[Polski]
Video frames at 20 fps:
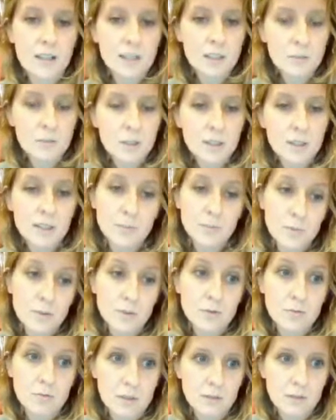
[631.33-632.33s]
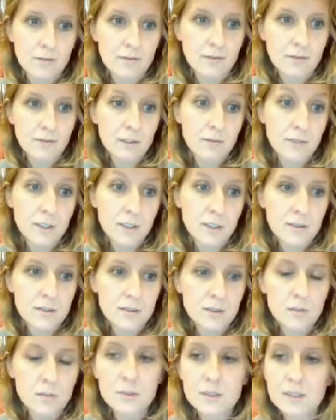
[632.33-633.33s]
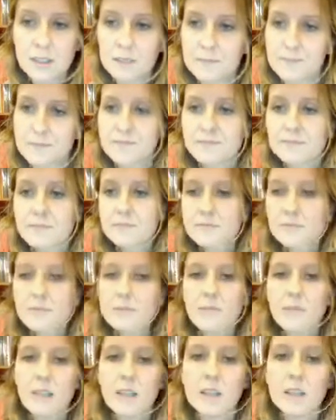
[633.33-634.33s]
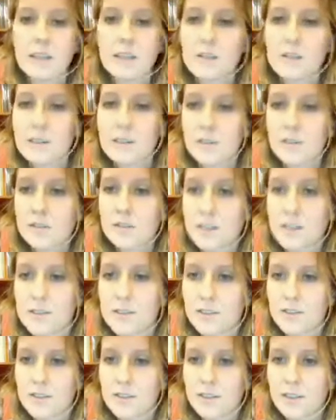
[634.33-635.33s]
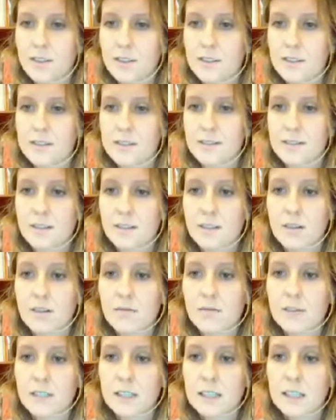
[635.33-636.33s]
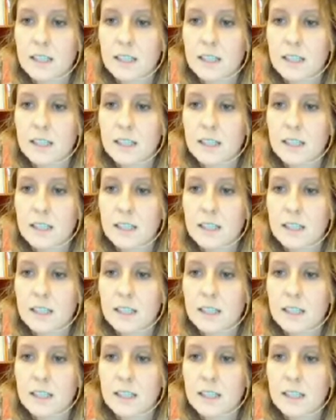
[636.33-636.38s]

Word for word: ta ziemia jest po prostu łatwiejsza do zdobycia. E, więc to też z tego